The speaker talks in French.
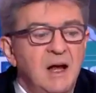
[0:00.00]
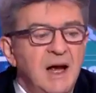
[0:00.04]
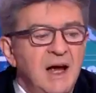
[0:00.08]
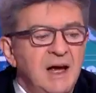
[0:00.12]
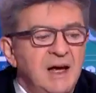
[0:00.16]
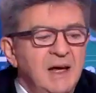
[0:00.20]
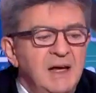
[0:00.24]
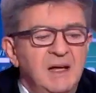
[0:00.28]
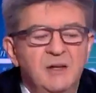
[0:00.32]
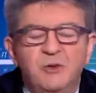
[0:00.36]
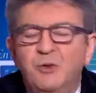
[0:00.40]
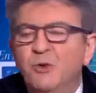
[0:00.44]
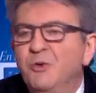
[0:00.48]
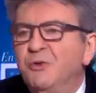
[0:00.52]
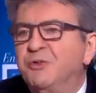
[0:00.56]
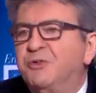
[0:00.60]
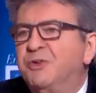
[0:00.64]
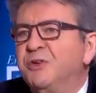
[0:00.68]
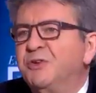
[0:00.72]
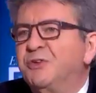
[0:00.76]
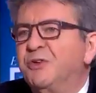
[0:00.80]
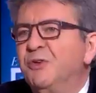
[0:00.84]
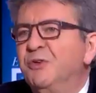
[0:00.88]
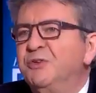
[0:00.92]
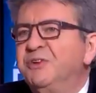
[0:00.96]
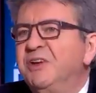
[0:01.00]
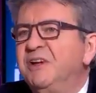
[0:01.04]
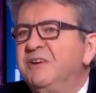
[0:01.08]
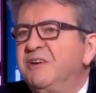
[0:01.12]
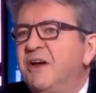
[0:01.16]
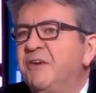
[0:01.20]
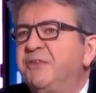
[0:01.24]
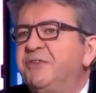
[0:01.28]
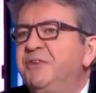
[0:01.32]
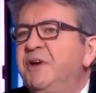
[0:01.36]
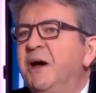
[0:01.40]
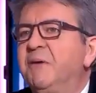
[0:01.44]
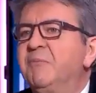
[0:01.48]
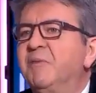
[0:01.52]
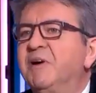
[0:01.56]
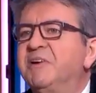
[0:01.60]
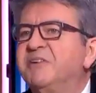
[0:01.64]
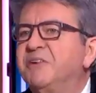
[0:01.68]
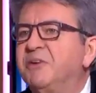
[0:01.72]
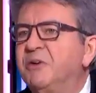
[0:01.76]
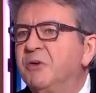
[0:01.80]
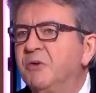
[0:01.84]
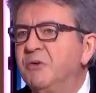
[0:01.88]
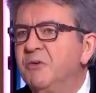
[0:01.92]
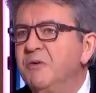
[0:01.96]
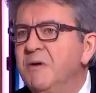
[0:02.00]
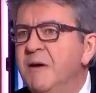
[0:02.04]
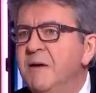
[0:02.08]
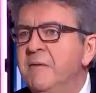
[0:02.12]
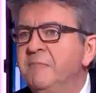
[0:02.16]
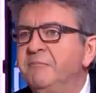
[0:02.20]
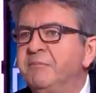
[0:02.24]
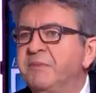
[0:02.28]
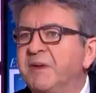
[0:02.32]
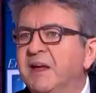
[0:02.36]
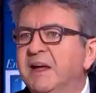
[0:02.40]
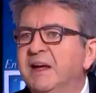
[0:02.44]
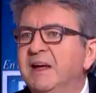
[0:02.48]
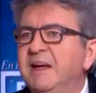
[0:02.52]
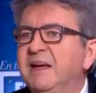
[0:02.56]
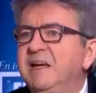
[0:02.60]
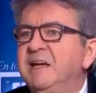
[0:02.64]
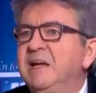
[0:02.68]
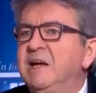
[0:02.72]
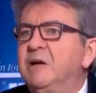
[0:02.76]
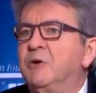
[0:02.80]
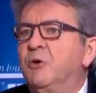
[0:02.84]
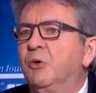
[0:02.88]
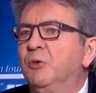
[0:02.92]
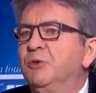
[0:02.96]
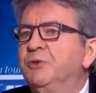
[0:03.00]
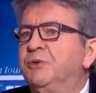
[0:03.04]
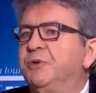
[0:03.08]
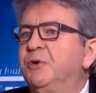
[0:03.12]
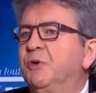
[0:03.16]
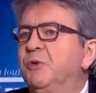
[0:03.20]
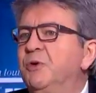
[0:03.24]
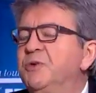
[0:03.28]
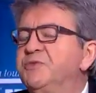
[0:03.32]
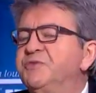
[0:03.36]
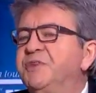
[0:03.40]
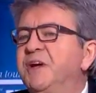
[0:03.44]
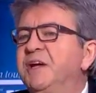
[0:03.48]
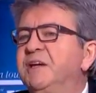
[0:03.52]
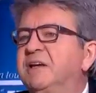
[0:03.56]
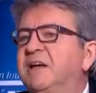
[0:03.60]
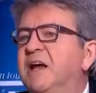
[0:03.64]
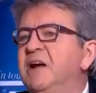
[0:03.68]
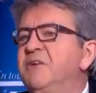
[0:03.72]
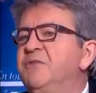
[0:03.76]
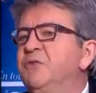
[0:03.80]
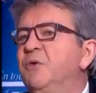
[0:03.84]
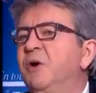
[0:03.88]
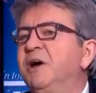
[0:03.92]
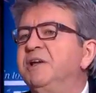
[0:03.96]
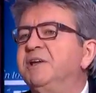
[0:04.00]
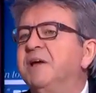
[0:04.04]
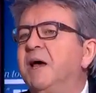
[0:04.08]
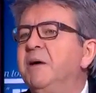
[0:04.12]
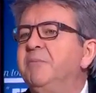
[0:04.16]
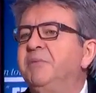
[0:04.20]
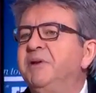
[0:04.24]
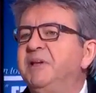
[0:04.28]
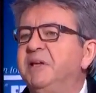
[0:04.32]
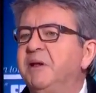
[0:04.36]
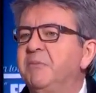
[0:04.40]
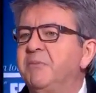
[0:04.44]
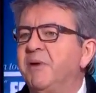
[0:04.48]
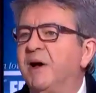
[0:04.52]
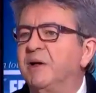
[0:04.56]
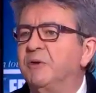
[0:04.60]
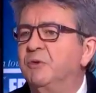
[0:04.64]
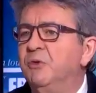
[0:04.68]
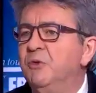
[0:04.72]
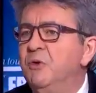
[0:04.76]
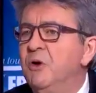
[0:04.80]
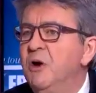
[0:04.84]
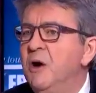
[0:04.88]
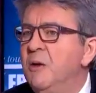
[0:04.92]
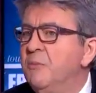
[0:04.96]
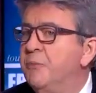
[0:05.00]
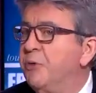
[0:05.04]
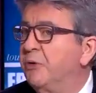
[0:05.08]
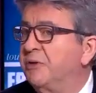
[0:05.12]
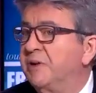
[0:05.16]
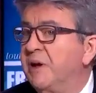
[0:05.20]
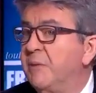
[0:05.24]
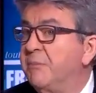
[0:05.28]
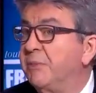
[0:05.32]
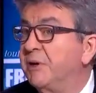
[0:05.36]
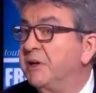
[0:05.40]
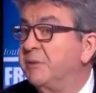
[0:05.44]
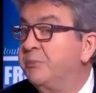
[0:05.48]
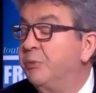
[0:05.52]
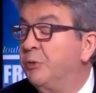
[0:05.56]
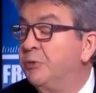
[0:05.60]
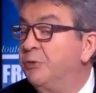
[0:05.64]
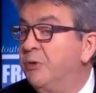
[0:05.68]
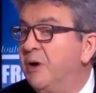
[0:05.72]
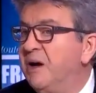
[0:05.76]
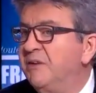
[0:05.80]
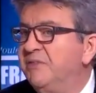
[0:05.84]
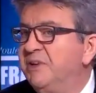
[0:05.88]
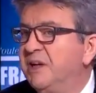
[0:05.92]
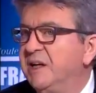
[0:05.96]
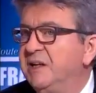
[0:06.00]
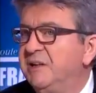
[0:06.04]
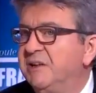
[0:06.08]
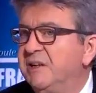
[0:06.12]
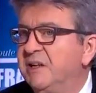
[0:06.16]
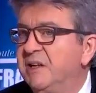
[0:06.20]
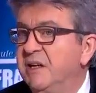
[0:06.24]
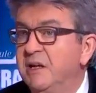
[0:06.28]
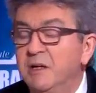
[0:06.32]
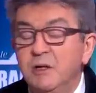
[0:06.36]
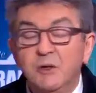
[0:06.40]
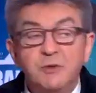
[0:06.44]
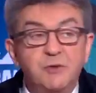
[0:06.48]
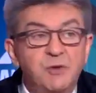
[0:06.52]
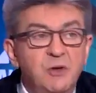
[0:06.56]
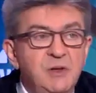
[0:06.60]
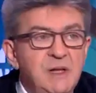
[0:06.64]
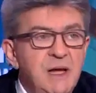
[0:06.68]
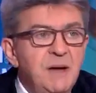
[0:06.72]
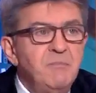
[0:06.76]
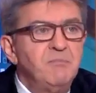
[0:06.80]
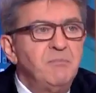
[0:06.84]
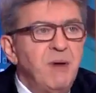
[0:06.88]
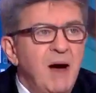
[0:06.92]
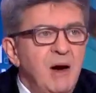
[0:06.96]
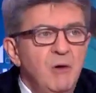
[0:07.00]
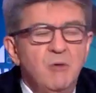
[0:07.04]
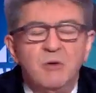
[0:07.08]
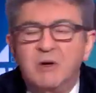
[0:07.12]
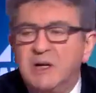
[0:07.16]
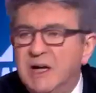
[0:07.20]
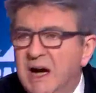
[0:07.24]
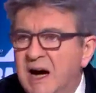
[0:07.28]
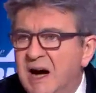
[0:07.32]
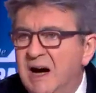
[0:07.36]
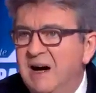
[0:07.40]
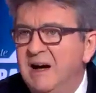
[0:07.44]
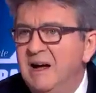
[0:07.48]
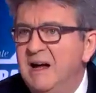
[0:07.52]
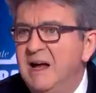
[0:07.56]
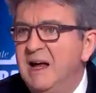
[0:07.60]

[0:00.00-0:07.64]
Et donc ce sont des affirmations et il compte sur le fait qu'elles vont être répétées partout pour que ça passe pour de la vérité. Ce n'est pas le cas.